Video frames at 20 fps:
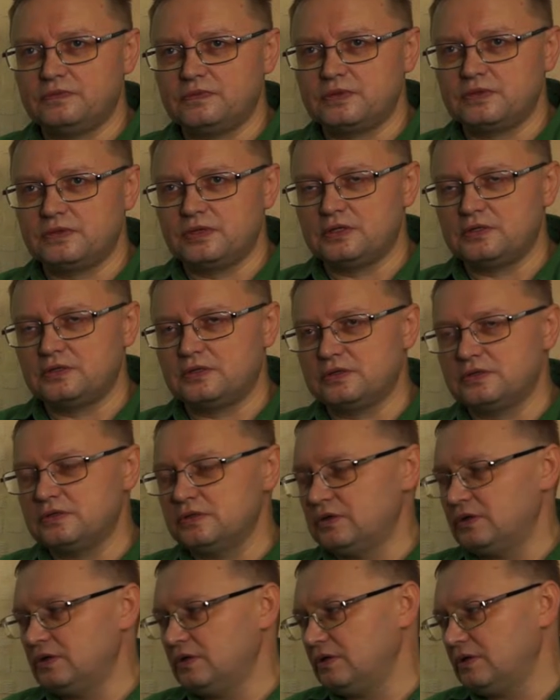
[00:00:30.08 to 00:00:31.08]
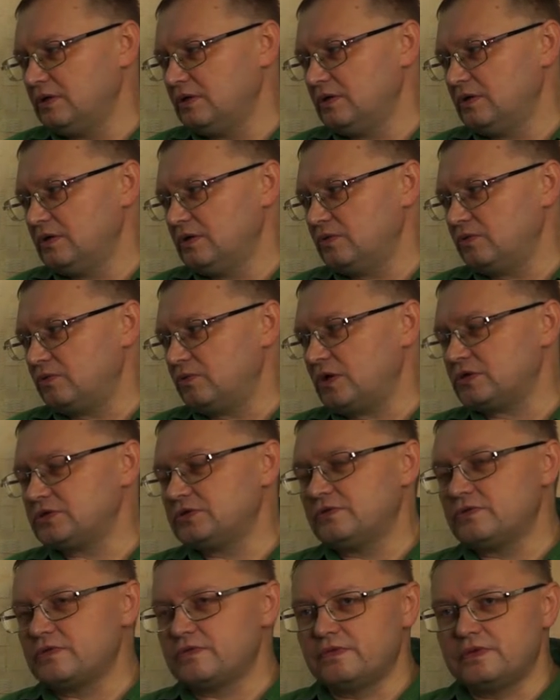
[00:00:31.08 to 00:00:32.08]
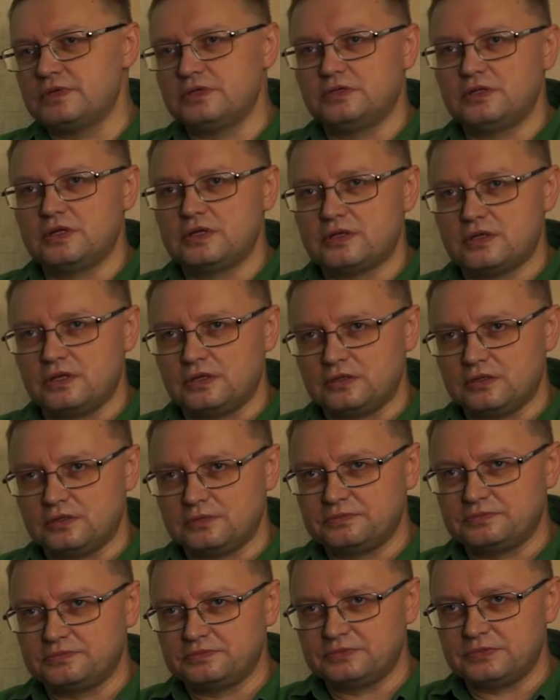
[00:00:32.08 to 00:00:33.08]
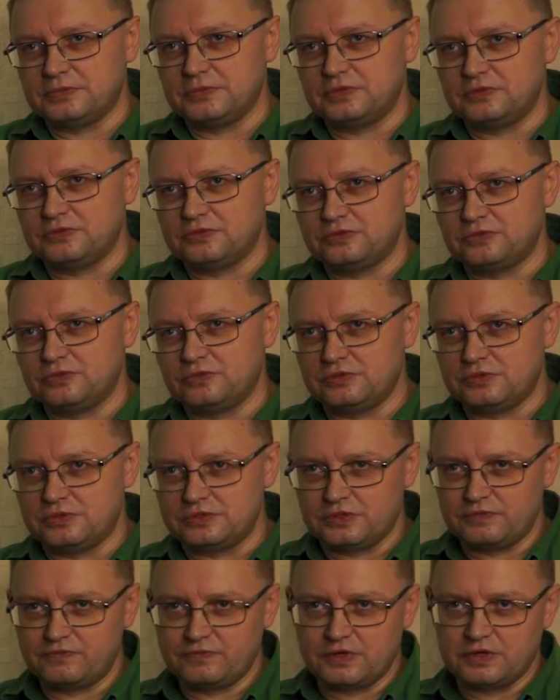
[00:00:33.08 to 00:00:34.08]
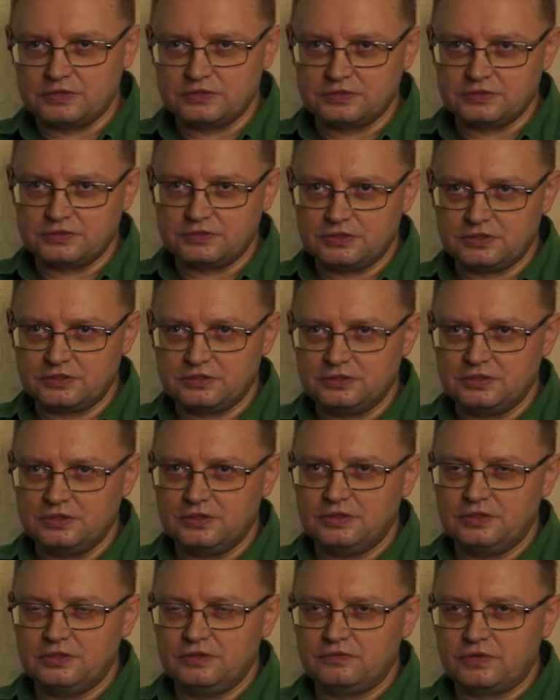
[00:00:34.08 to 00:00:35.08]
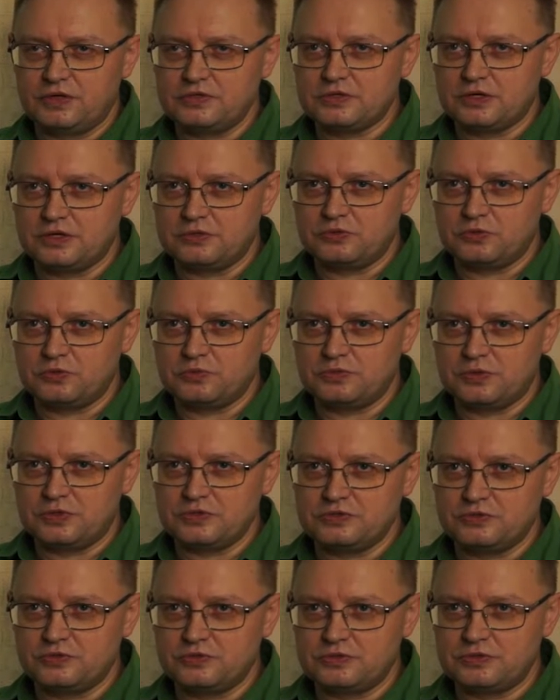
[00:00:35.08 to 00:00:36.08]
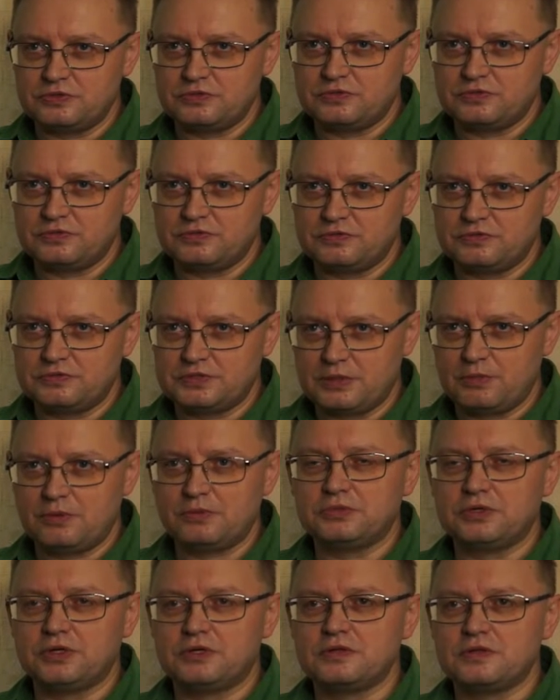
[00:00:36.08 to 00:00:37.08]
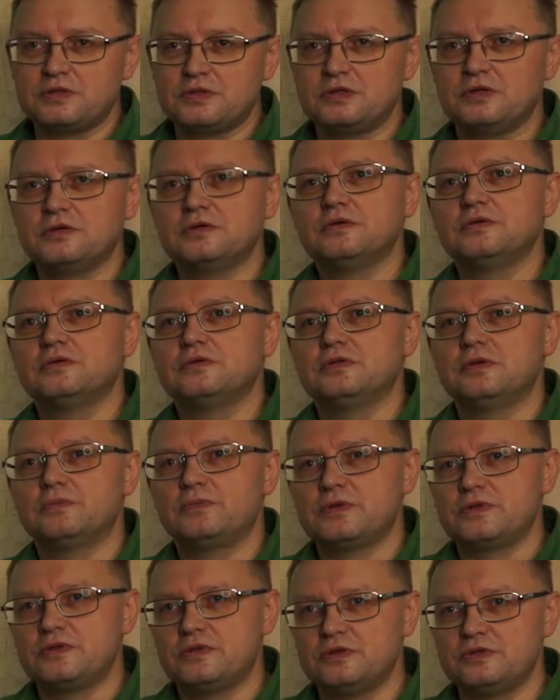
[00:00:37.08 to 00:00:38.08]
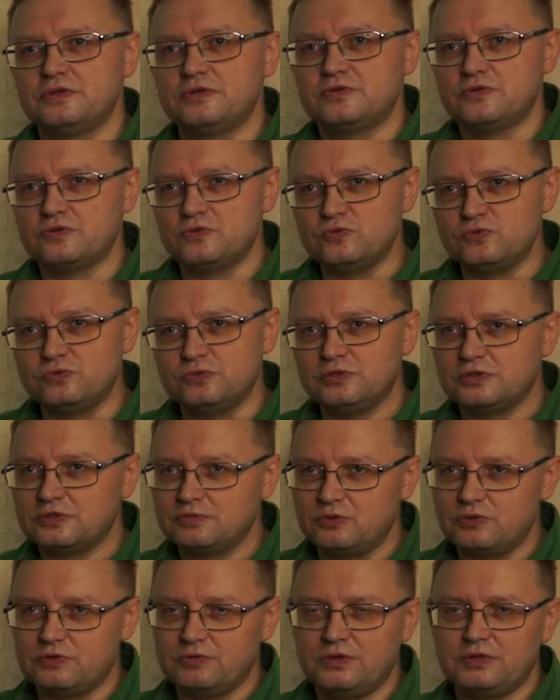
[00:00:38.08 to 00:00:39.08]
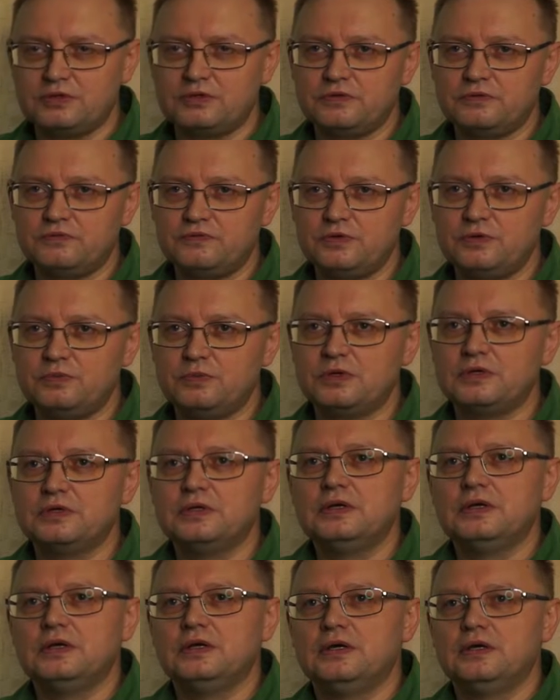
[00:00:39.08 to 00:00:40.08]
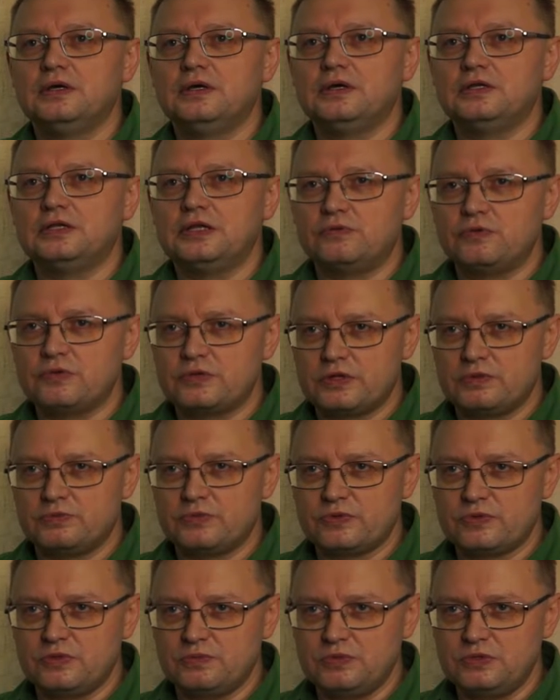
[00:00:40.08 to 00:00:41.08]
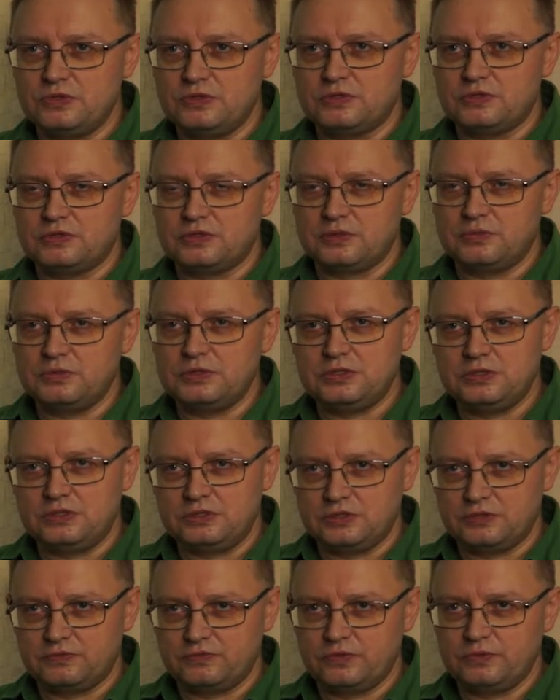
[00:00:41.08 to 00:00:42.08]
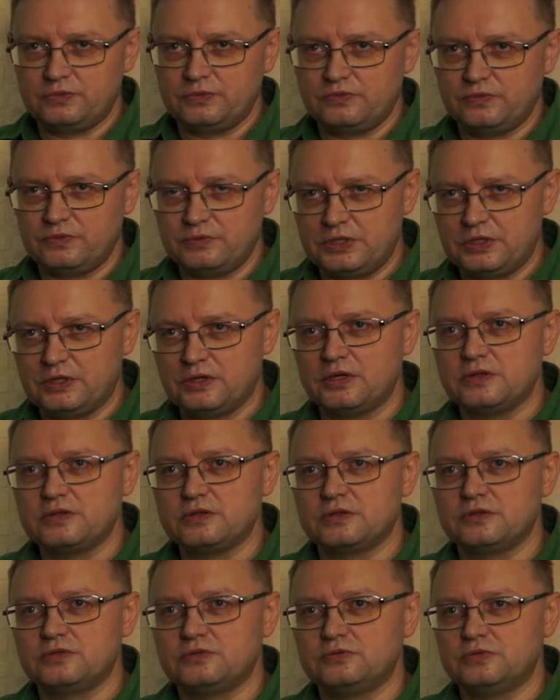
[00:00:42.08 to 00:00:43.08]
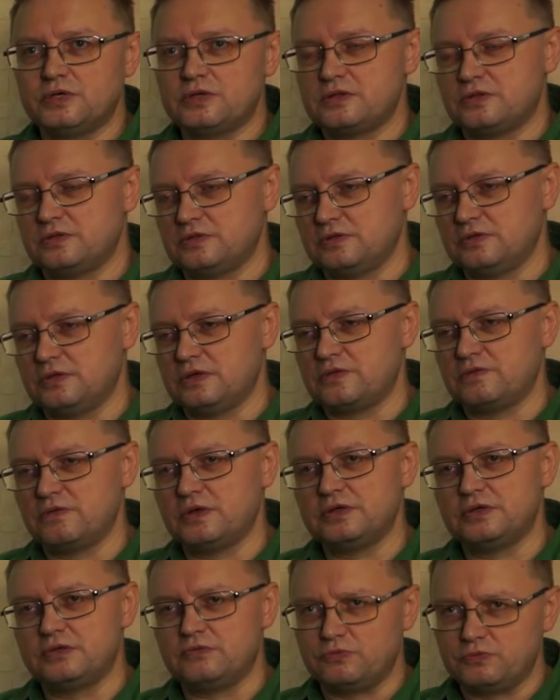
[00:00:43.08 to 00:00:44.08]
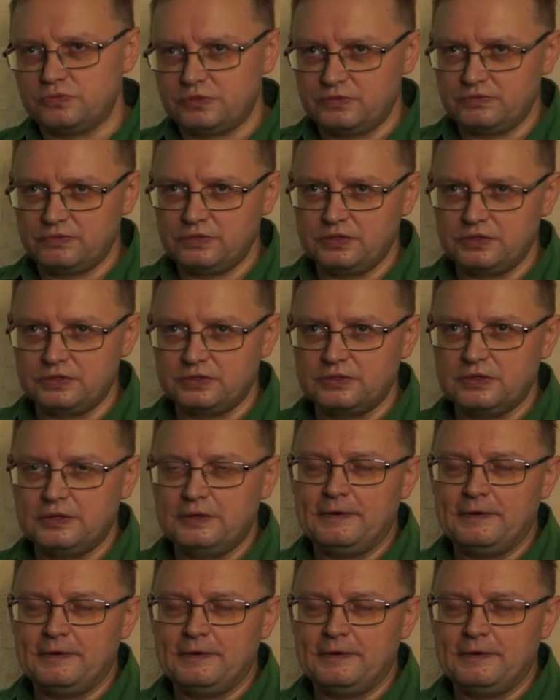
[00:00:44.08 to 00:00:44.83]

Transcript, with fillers: цитата у каждого свои недостатки. А, что это за фраза? Это фраза, которую произносят в самом конце, на последних секундах буквально фильма, одного из самых знаменитых комедийных фильмов американских. У нас название его перевели